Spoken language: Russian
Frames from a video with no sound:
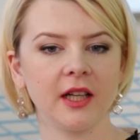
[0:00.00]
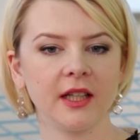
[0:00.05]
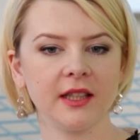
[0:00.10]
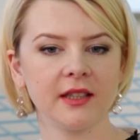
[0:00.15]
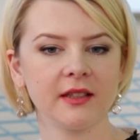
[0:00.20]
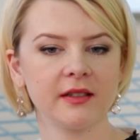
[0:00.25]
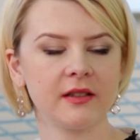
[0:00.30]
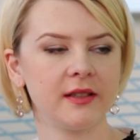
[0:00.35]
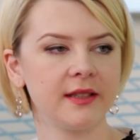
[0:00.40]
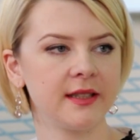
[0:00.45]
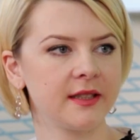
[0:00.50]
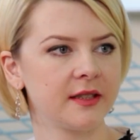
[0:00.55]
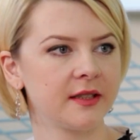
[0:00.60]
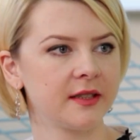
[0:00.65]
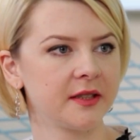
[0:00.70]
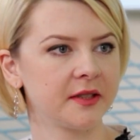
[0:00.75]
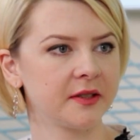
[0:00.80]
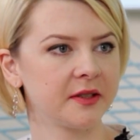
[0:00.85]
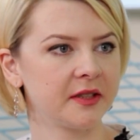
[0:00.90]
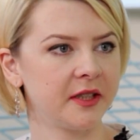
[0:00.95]
а
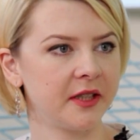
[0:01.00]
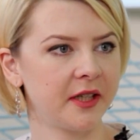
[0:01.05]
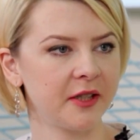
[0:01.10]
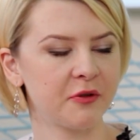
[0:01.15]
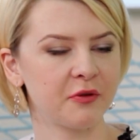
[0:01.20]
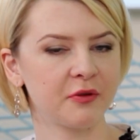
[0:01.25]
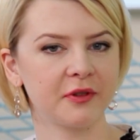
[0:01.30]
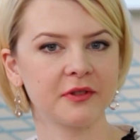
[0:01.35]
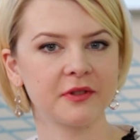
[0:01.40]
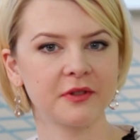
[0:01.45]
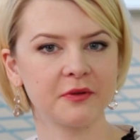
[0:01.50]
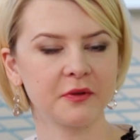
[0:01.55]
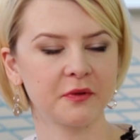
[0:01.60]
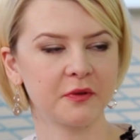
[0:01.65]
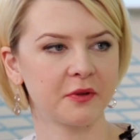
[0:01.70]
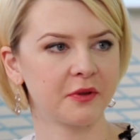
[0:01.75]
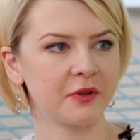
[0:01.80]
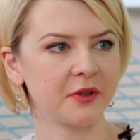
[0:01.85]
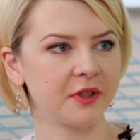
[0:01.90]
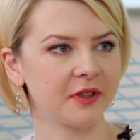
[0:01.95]
если речь у нас идет
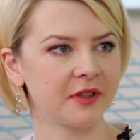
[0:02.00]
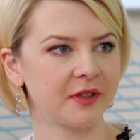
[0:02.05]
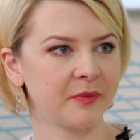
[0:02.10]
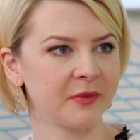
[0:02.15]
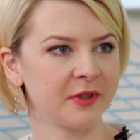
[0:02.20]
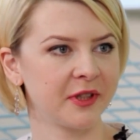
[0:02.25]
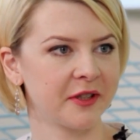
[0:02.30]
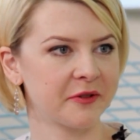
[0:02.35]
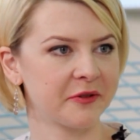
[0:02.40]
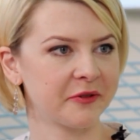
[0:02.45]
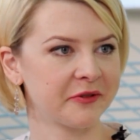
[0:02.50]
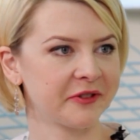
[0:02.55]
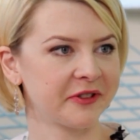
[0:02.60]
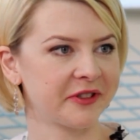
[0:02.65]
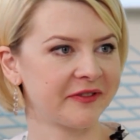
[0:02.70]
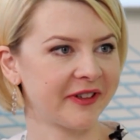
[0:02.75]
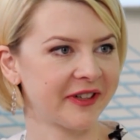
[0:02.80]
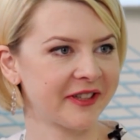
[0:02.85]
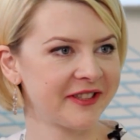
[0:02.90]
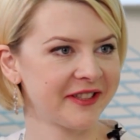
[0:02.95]
все-таки там не о сотнях
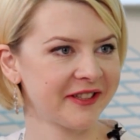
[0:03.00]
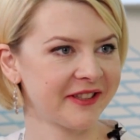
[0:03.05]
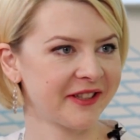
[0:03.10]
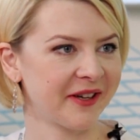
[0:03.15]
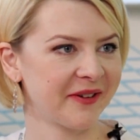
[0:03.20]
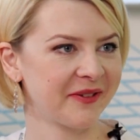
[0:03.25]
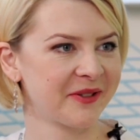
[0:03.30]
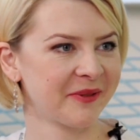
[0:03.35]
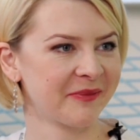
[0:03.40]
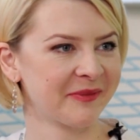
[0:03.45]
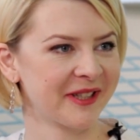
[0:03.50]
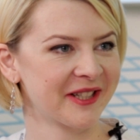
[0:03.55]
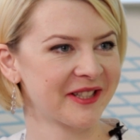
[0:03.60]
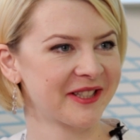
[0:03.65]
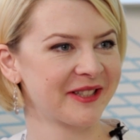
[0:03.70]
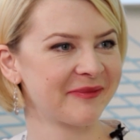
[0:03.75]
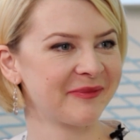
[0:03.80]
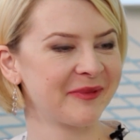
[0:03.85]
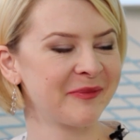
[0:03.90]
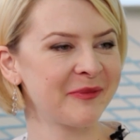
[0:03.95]
квартир, не о всем
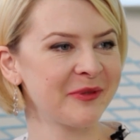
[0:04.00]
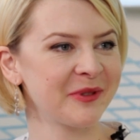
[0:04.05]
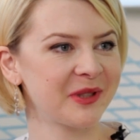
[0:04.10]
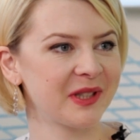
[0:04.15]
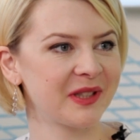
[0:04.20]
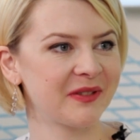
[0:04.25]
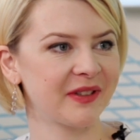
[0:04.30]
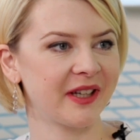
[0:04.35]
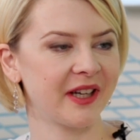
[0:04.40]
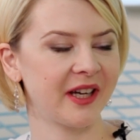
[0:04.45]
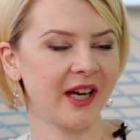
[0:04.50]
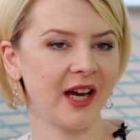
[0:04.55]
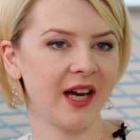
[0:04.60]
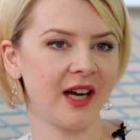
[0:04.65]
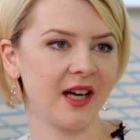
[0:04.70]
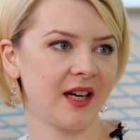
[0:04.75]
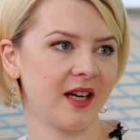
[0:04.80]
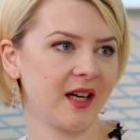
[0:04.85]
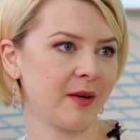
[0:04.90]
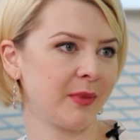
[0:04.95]
нажитом имуществе, угу.
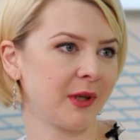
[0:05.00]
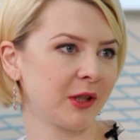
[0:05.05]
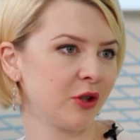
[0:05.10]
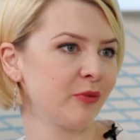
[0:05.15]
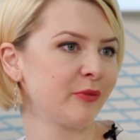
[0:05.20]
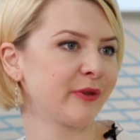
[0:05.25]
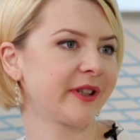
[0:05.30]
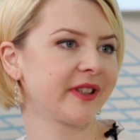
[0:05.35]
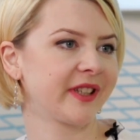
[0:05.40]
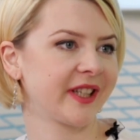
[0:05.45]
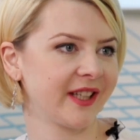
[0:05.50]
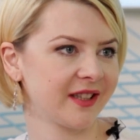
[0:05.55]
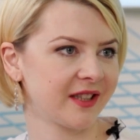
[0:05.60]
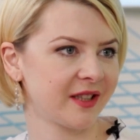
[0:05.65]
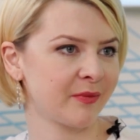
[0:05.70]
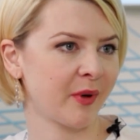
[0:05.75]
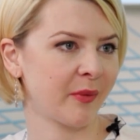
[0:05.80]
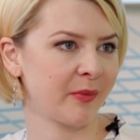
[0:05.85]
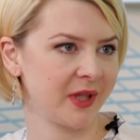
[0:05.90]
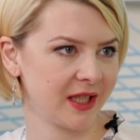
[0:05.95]
а об одном
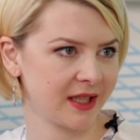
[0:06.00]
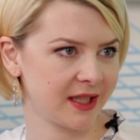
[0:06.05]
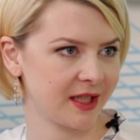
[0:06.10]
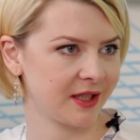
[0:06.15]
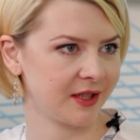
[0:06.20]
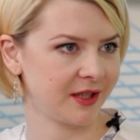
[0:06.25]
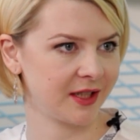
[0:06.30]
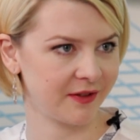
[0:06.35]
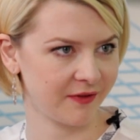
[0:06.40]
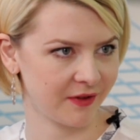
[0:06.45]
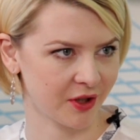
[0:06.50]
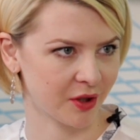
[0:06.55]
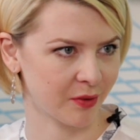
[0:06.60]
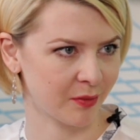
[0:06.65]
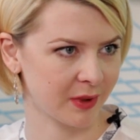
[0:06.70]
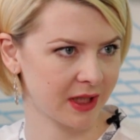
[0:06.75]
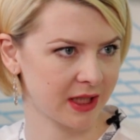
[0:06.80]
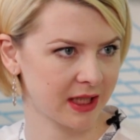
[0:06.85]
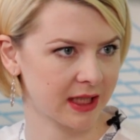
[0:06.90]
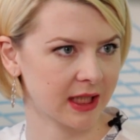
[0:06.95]
конкретном объекте
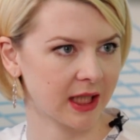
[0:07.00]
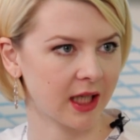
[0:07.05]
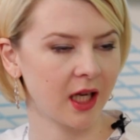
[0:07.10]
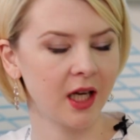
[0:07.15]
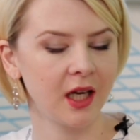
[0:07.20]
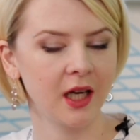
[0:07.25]
недвижимости. Угу.